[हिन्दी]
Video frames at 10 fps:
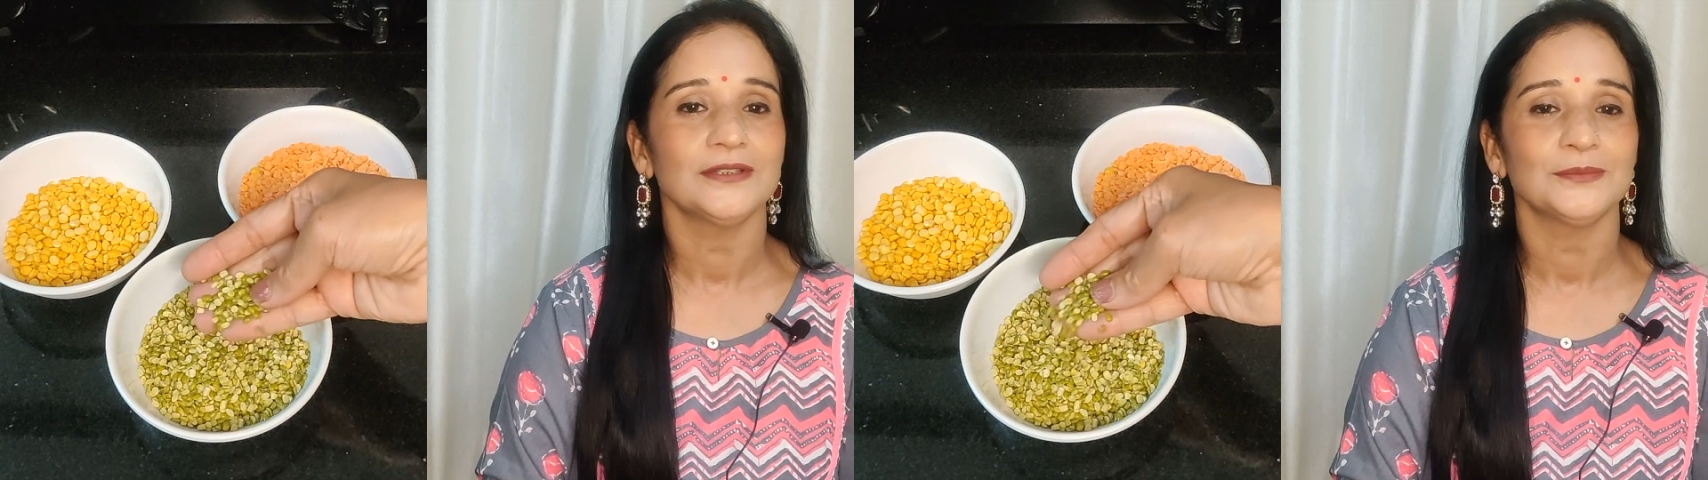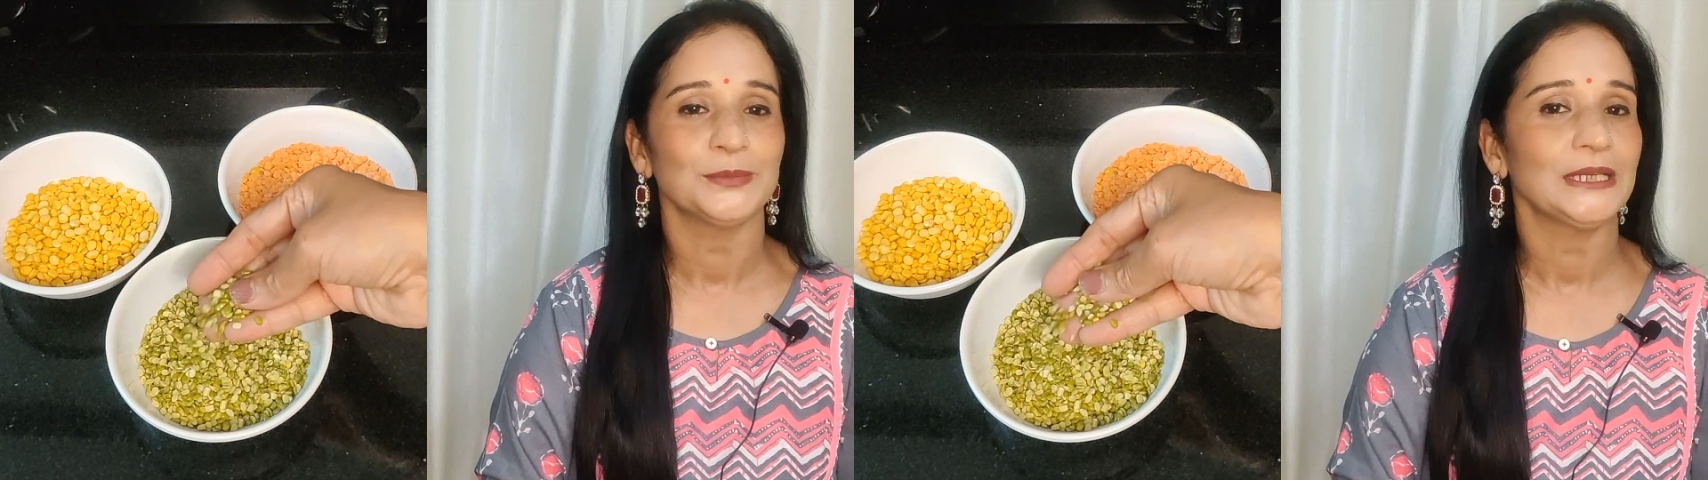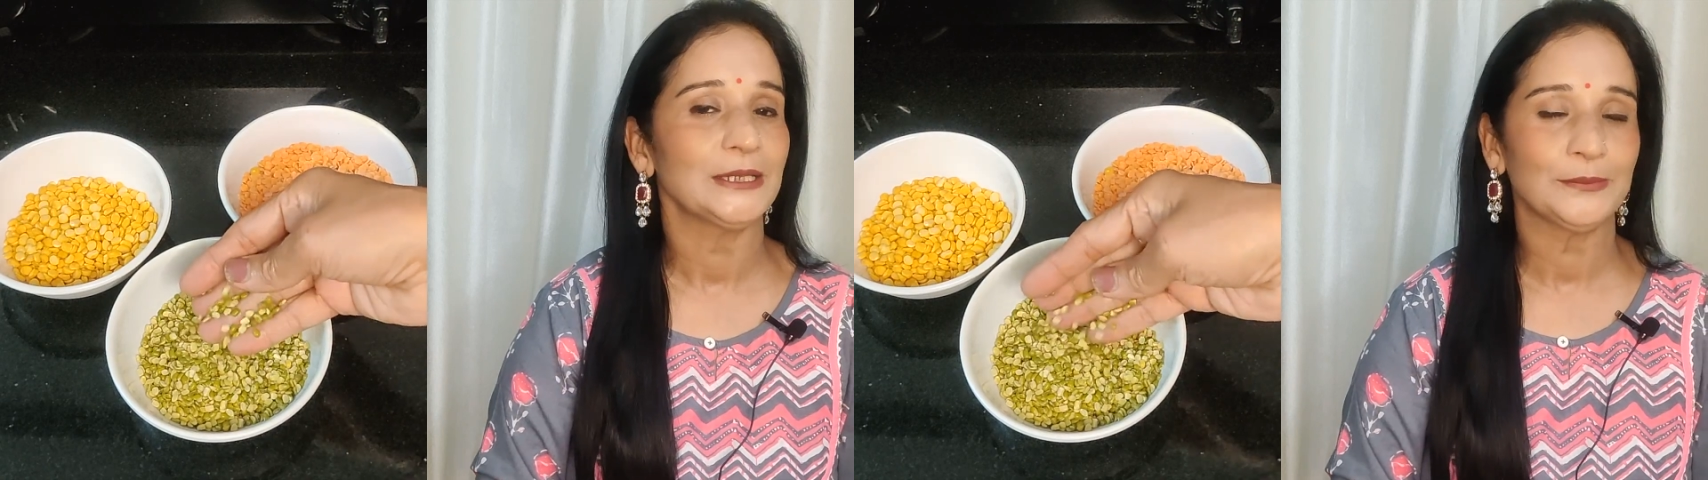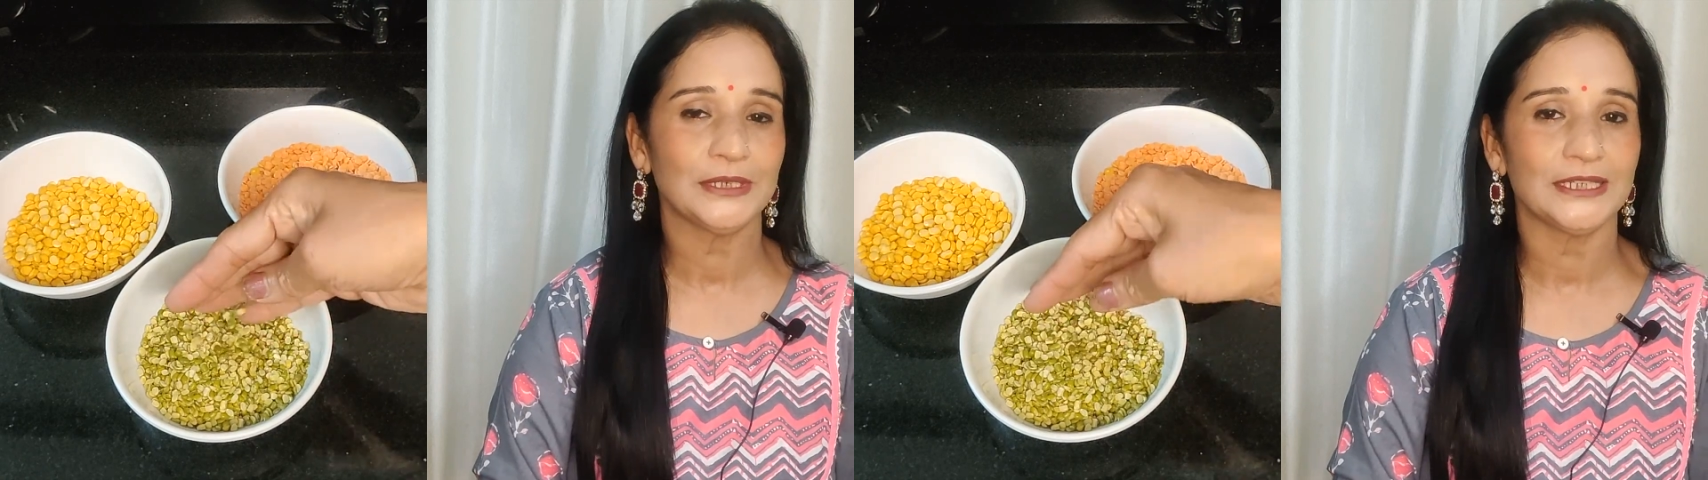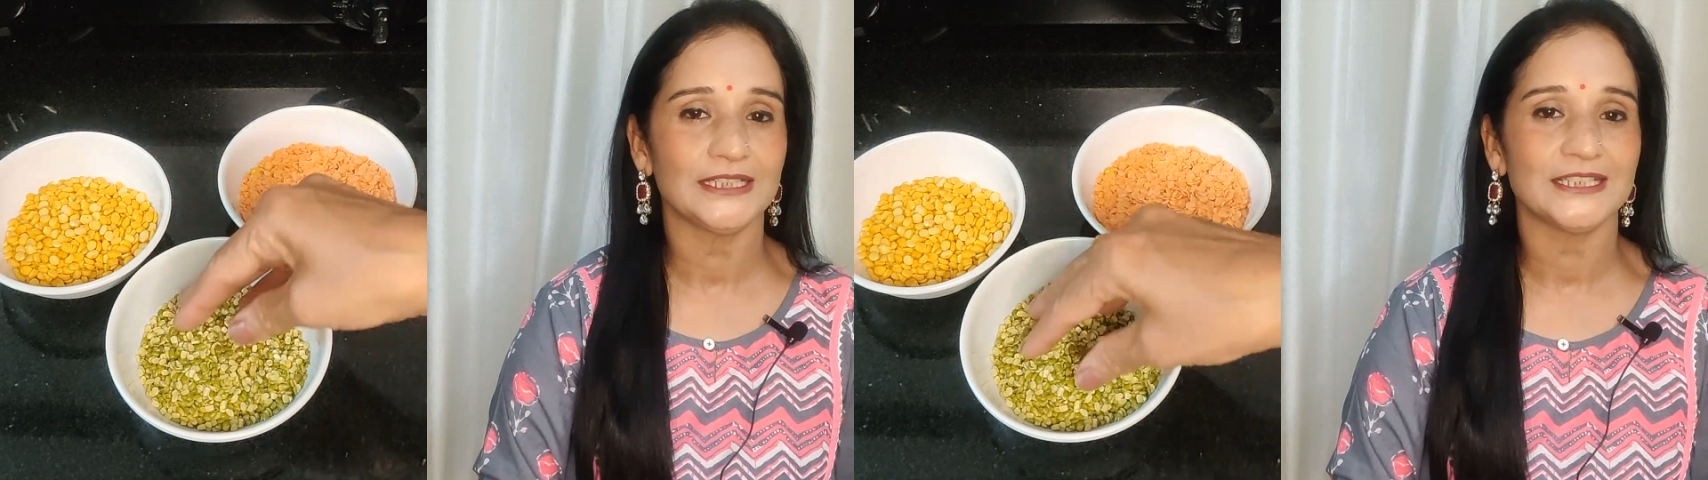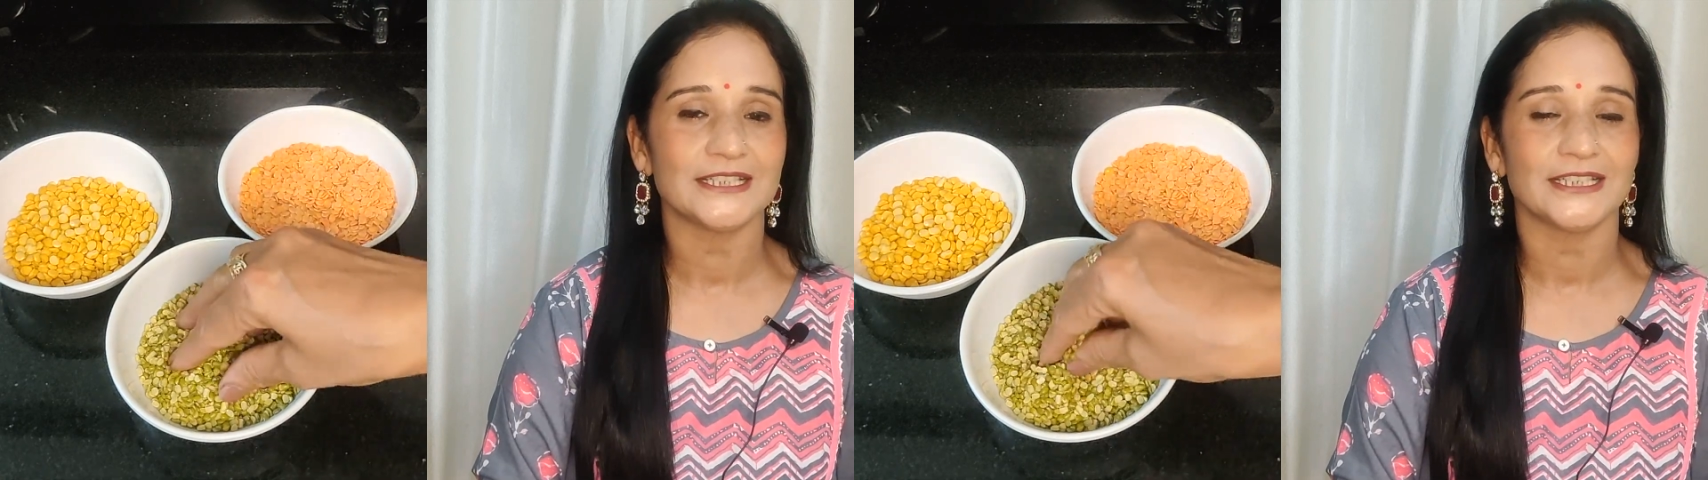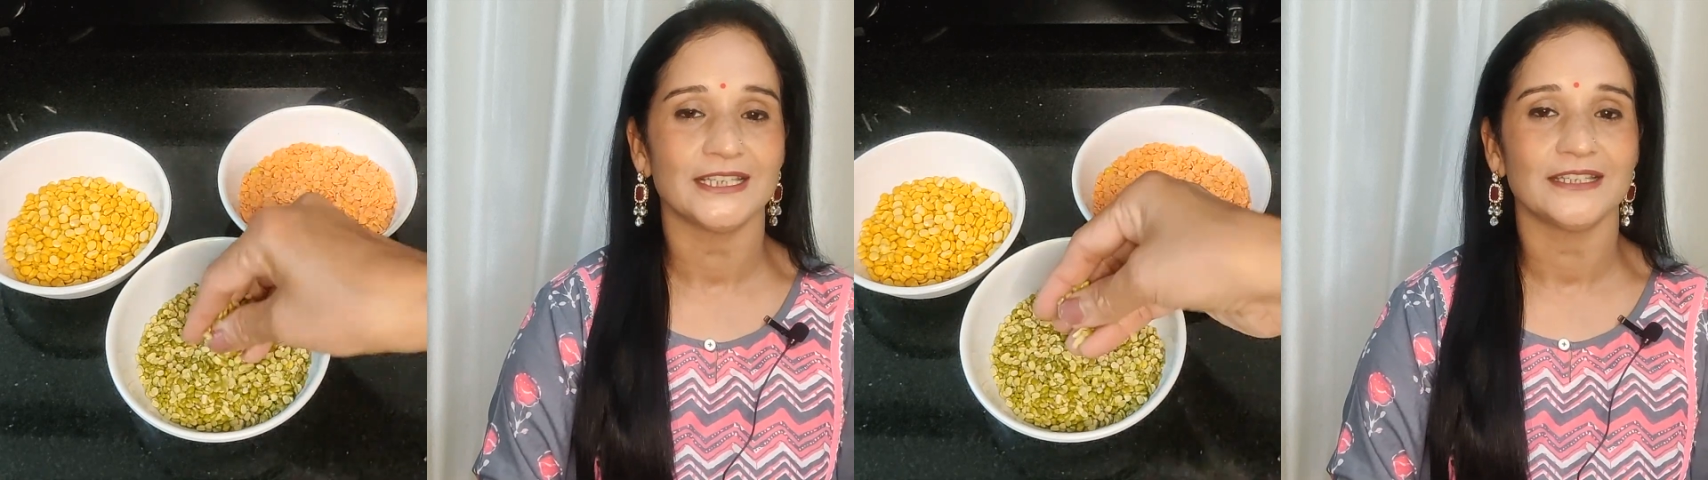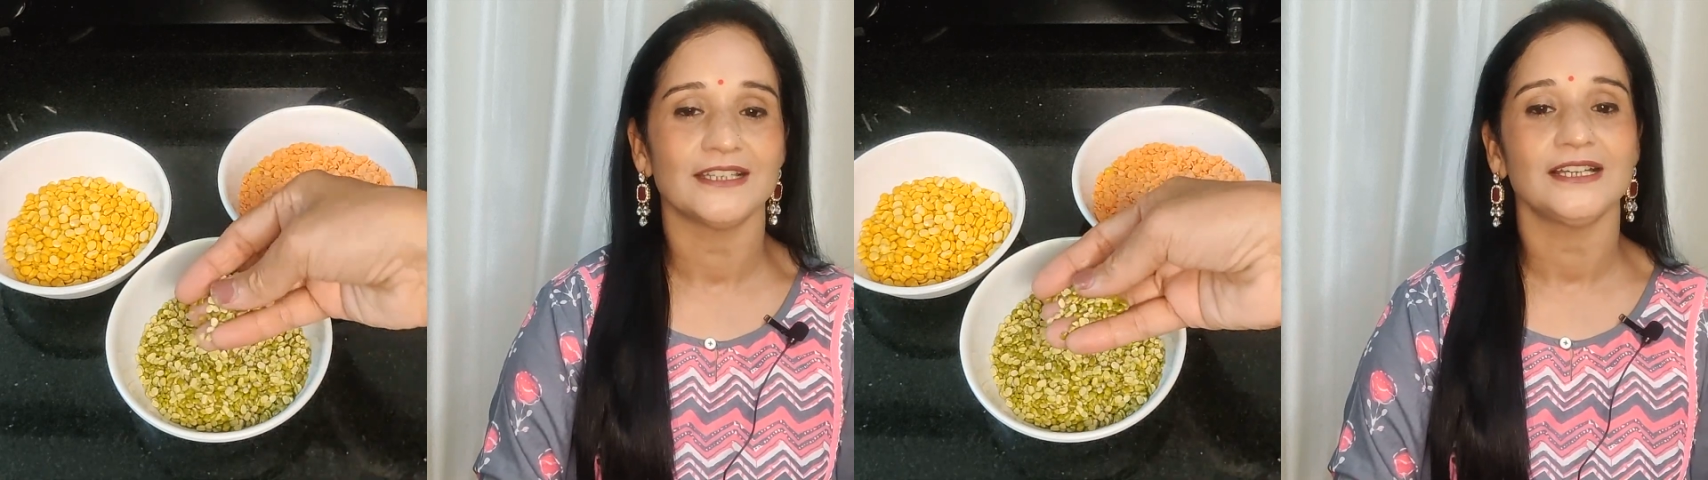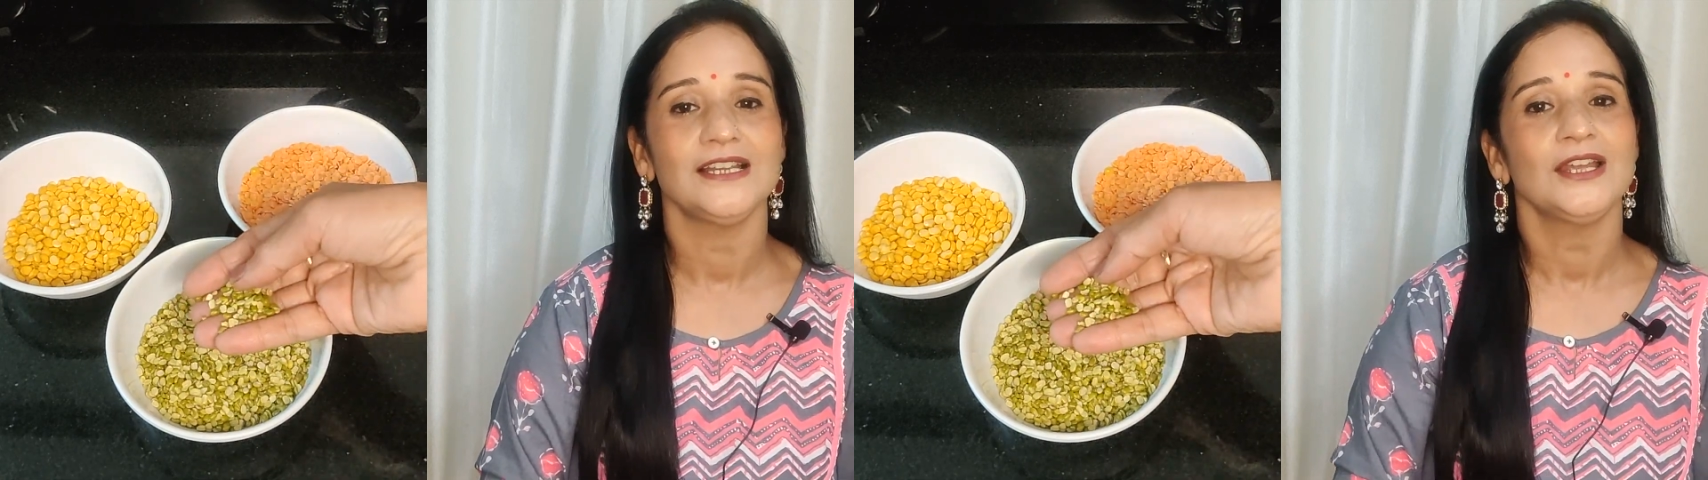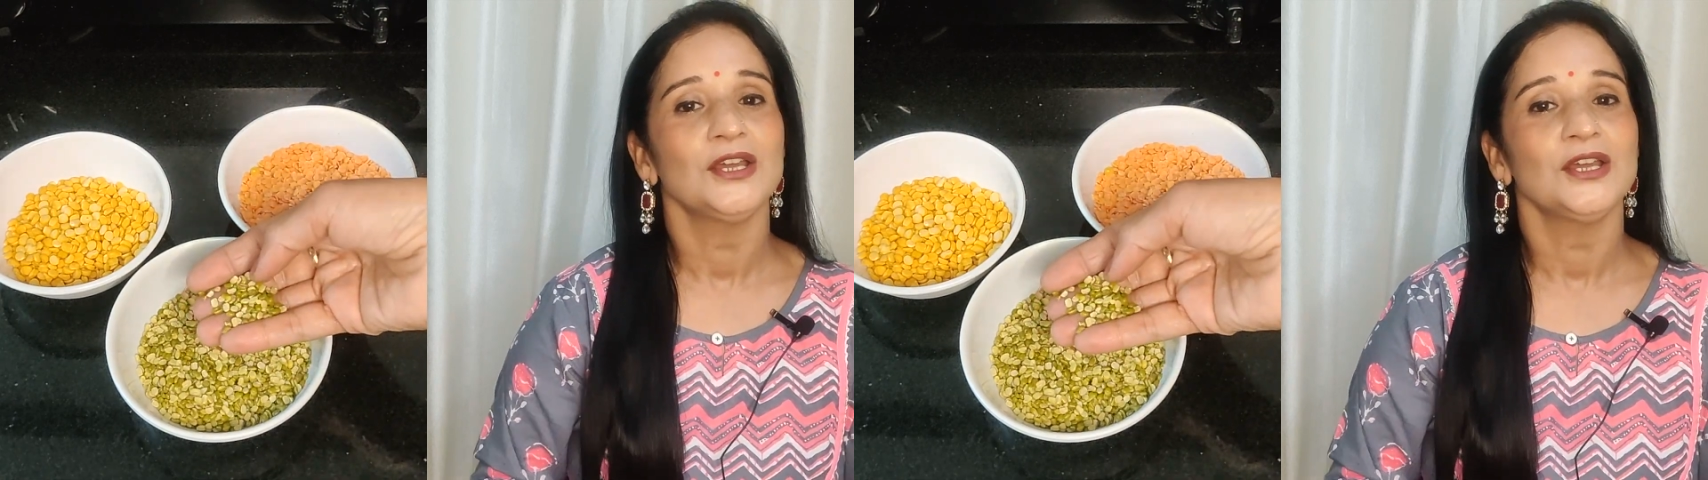पहले हमने ले ली चने की दाल